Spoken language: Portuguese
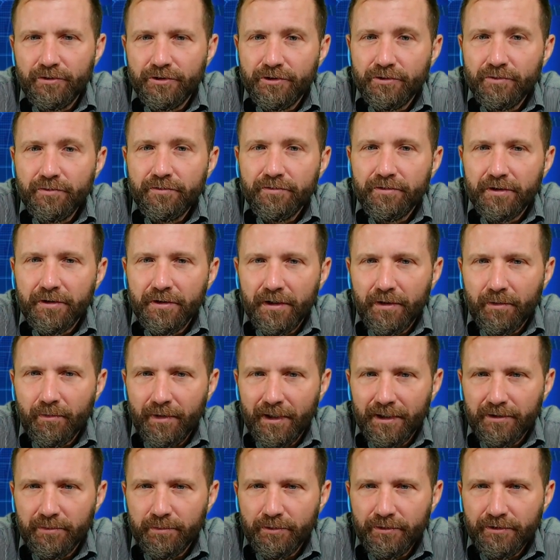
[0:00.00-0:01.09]
de
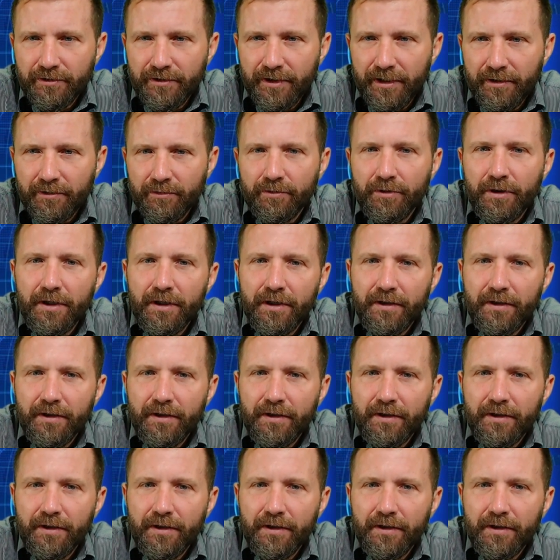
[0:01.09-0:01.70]
1,4%